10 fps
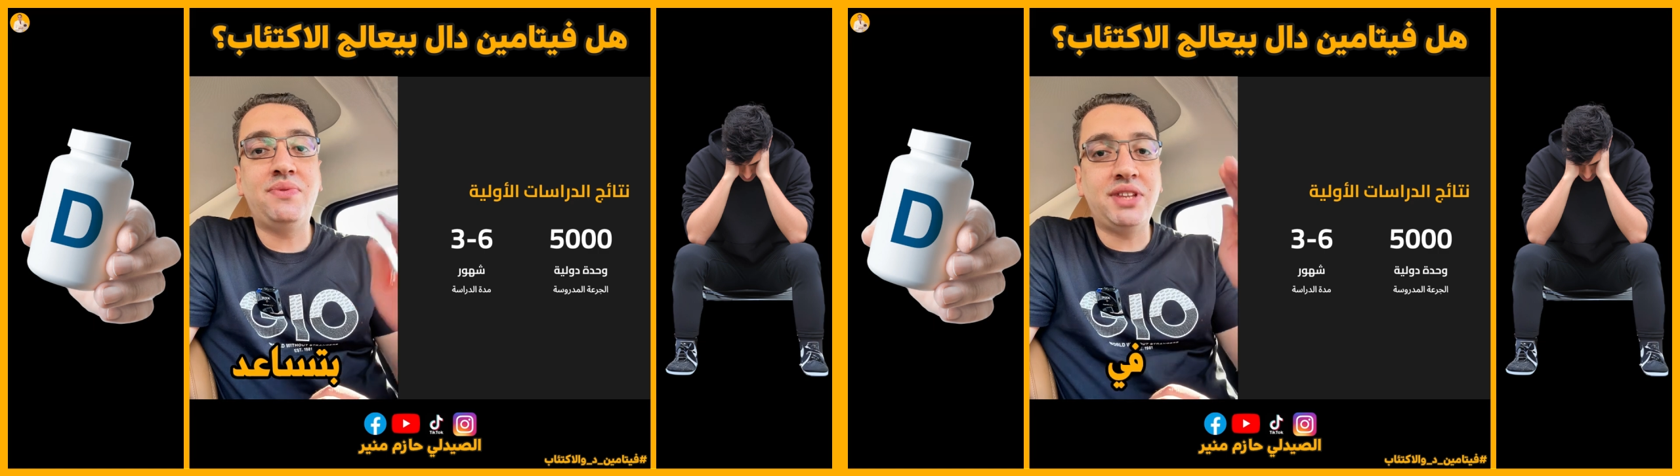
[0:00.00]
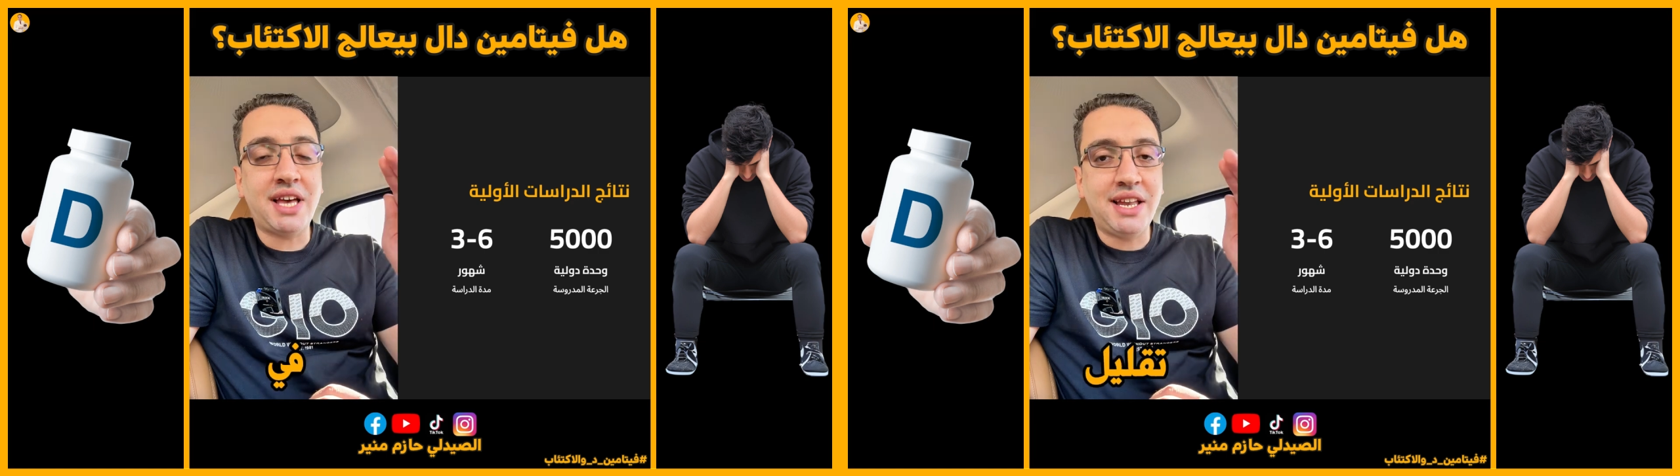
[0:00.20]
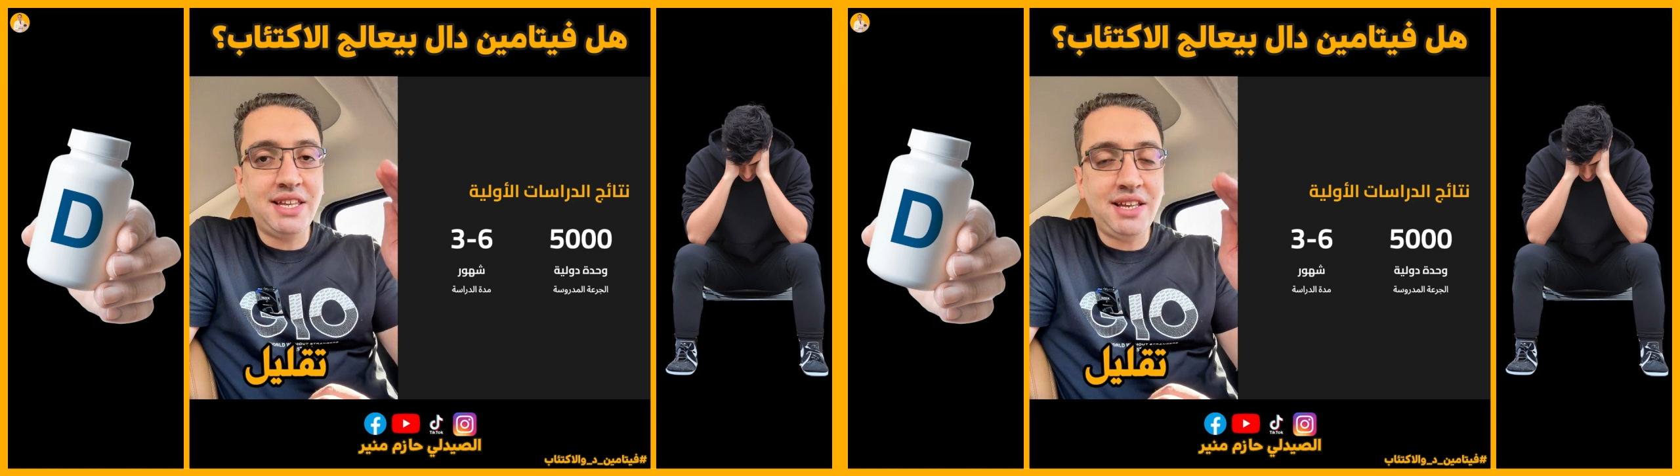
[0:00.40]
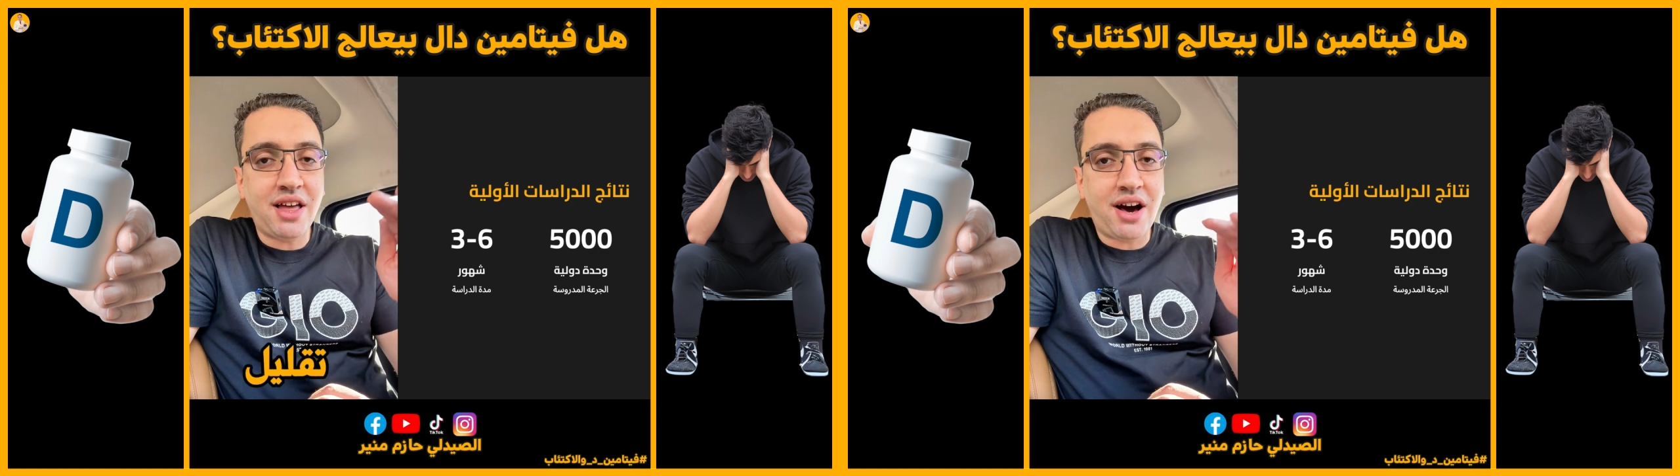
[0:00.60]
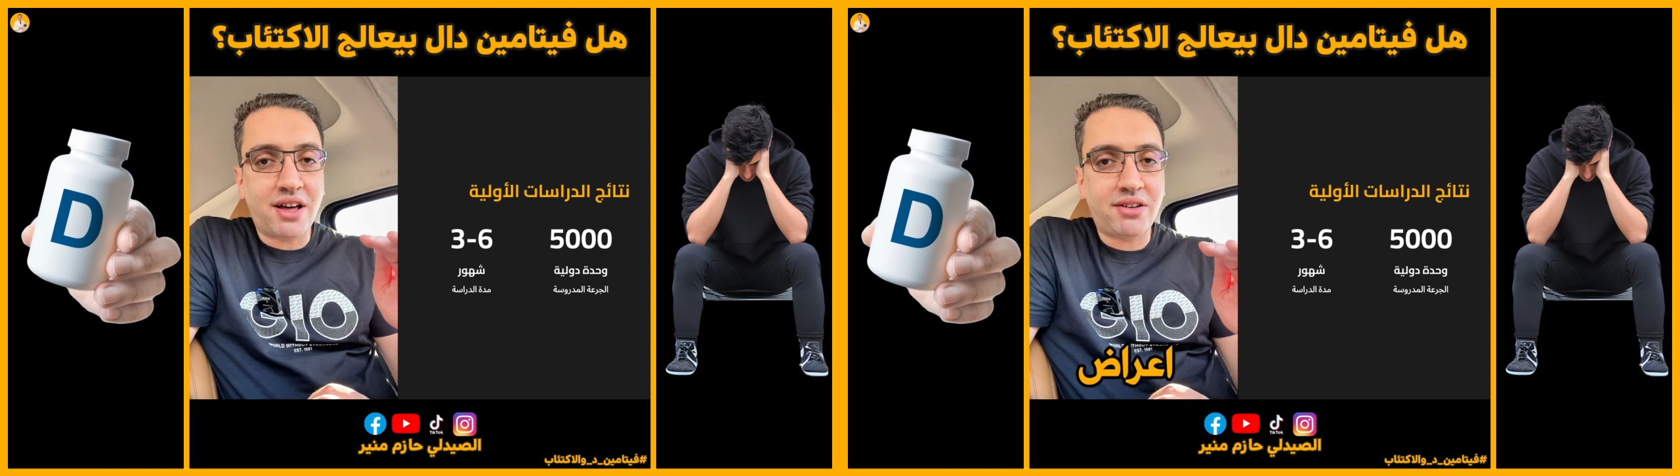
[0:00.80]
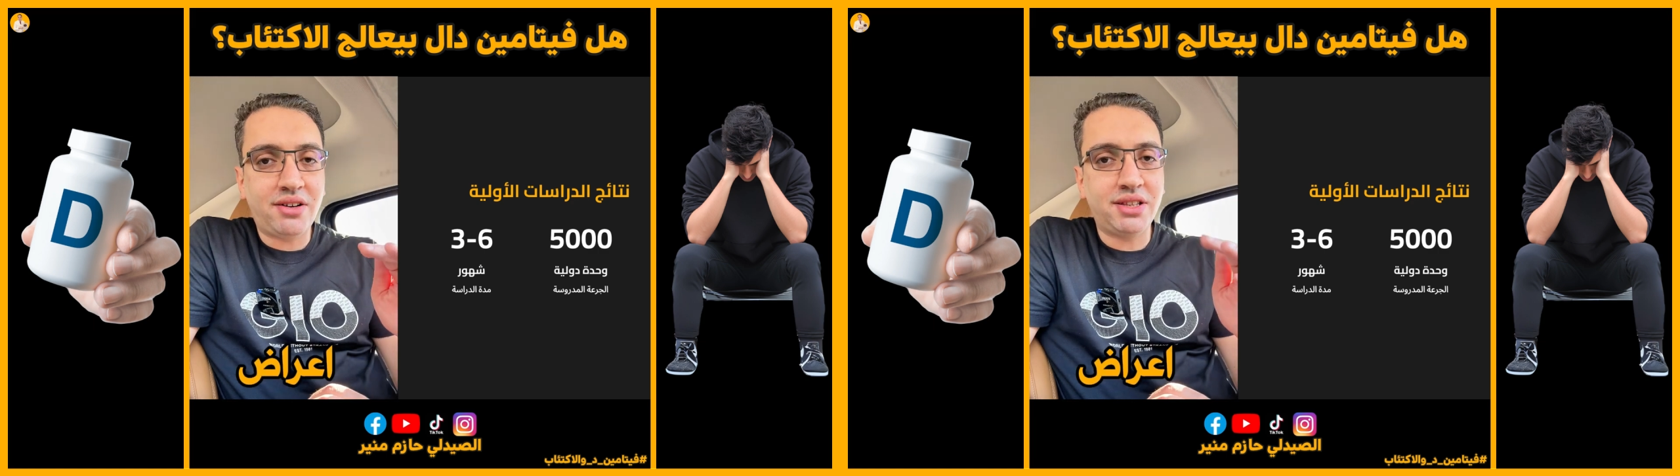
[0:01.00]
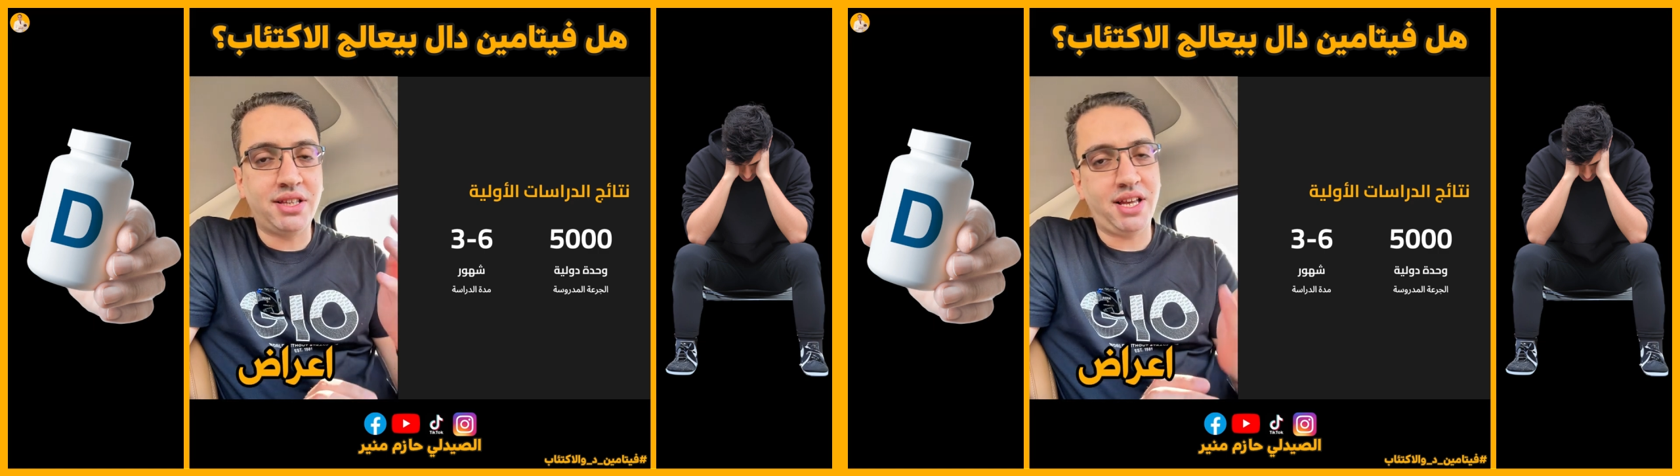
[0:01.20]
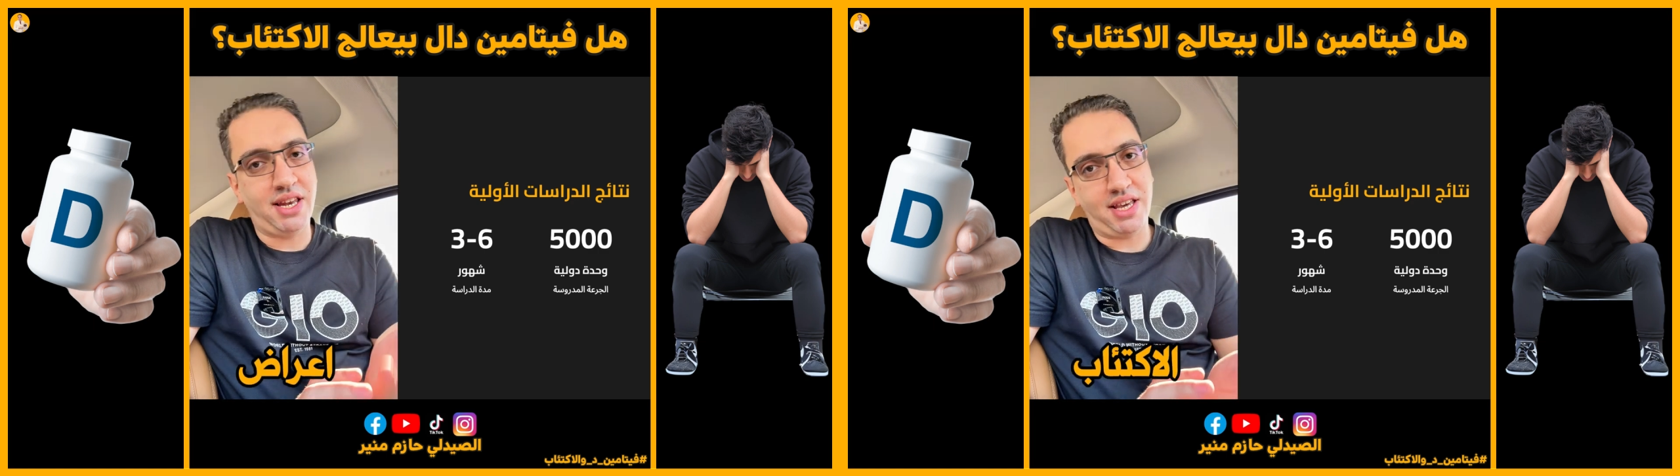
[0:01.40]
في تقليل اعراض
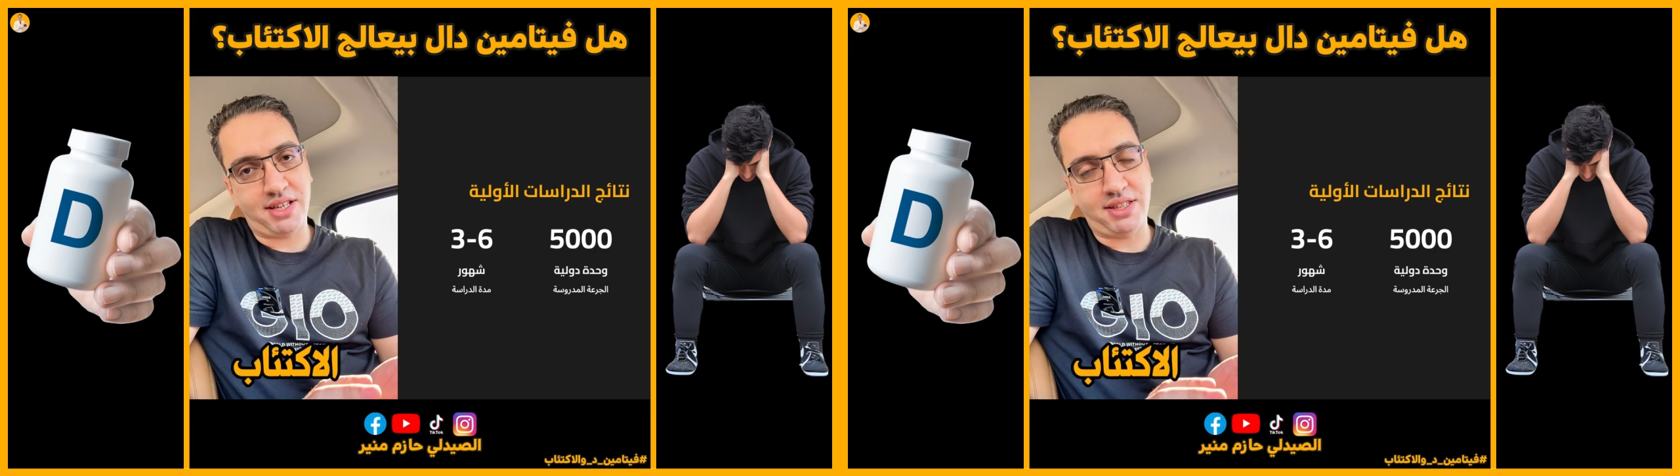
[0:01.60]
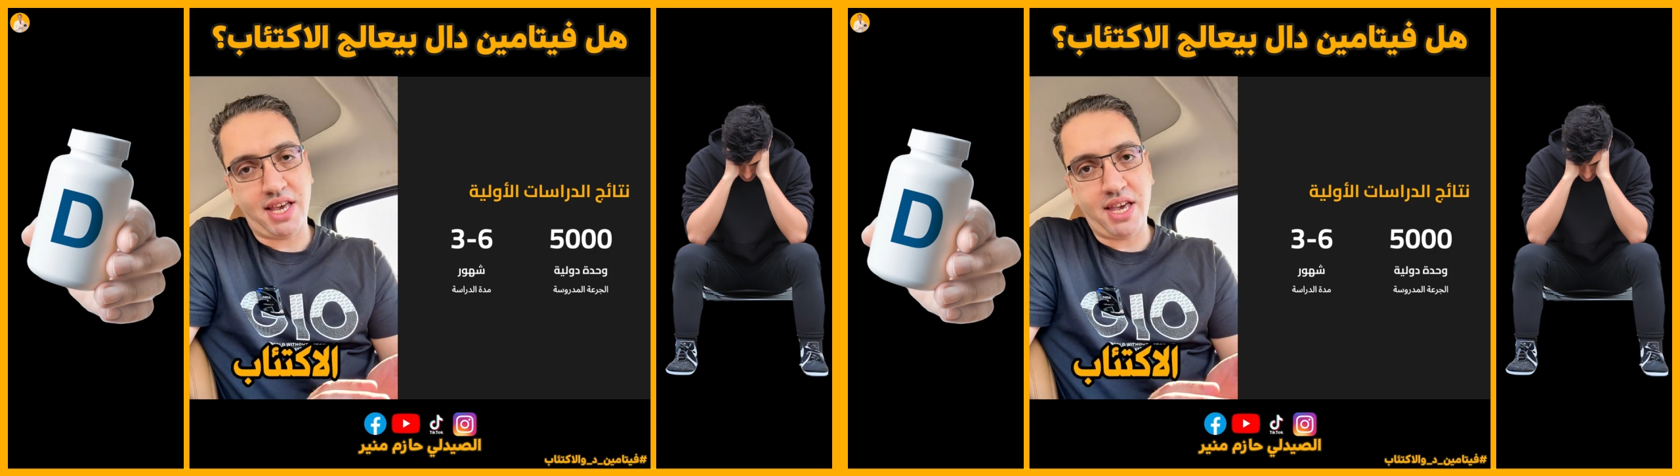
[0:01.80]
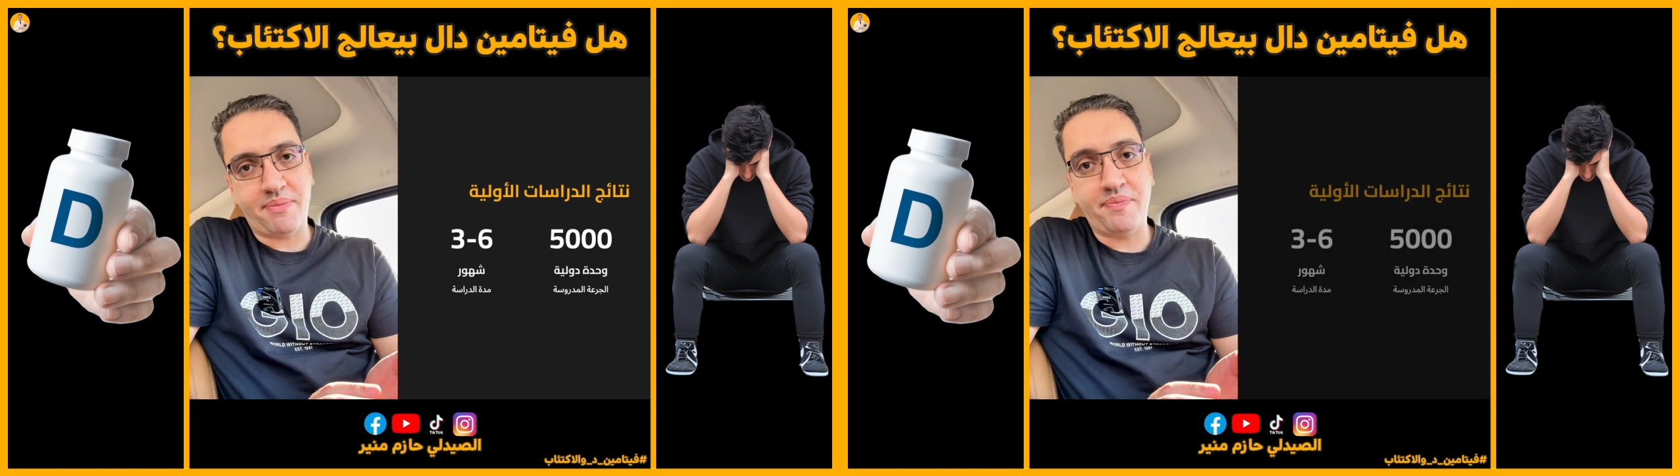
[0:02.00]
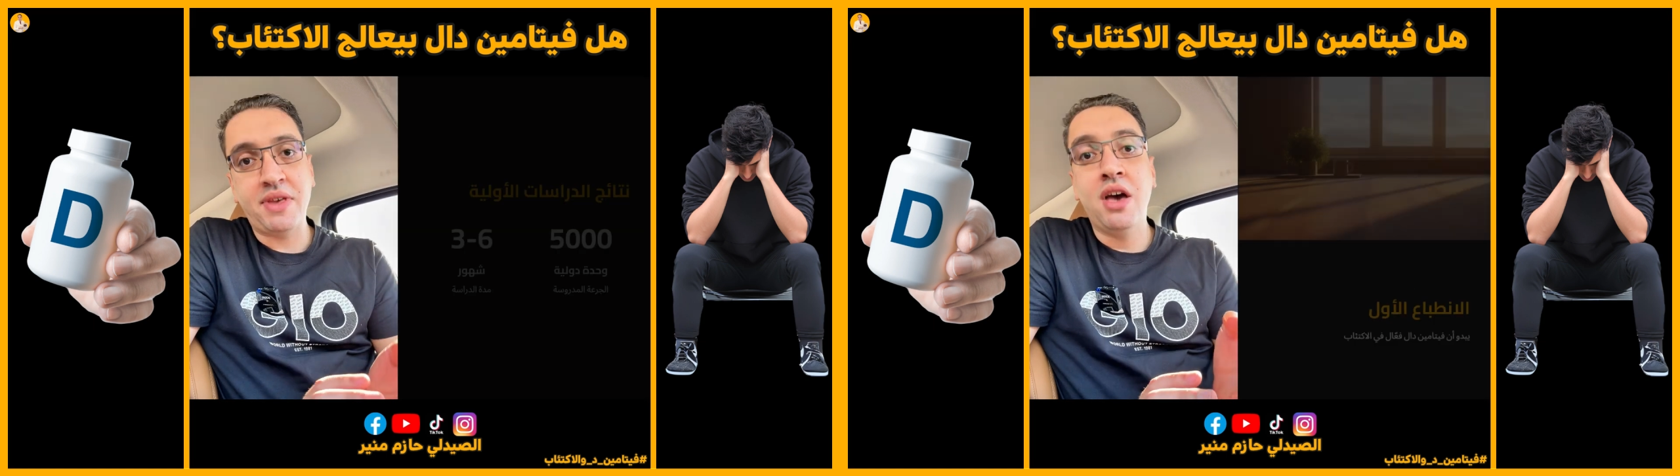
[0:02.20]
الاكتئاب